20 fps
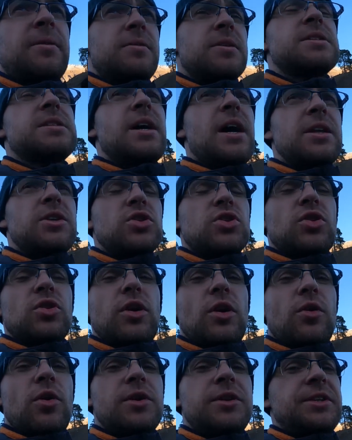Вы знаете, что
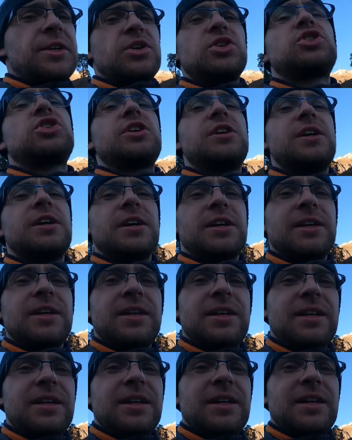такое дрыжки?
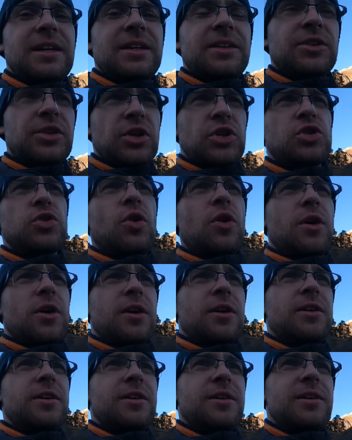
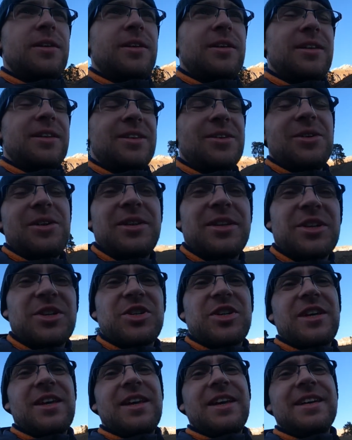Дрыжок, ну или
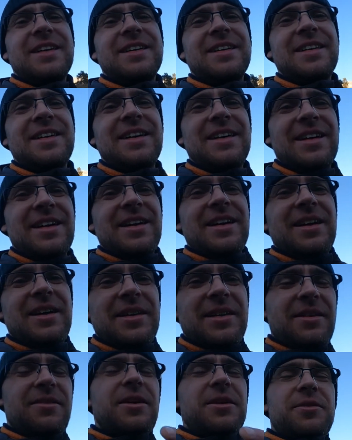дрыжки.
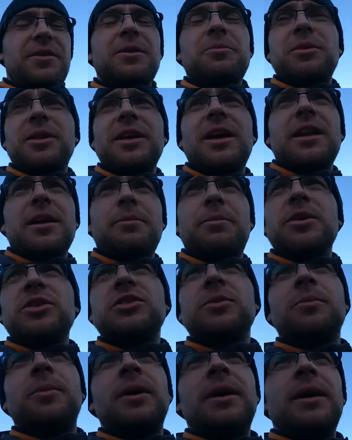Давайте в комментариях
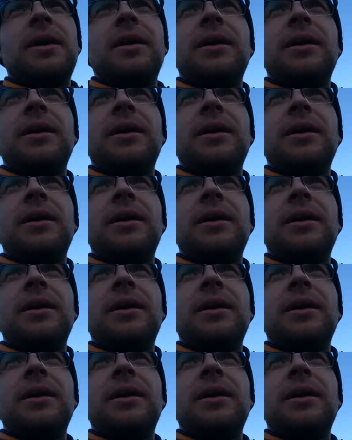пишем.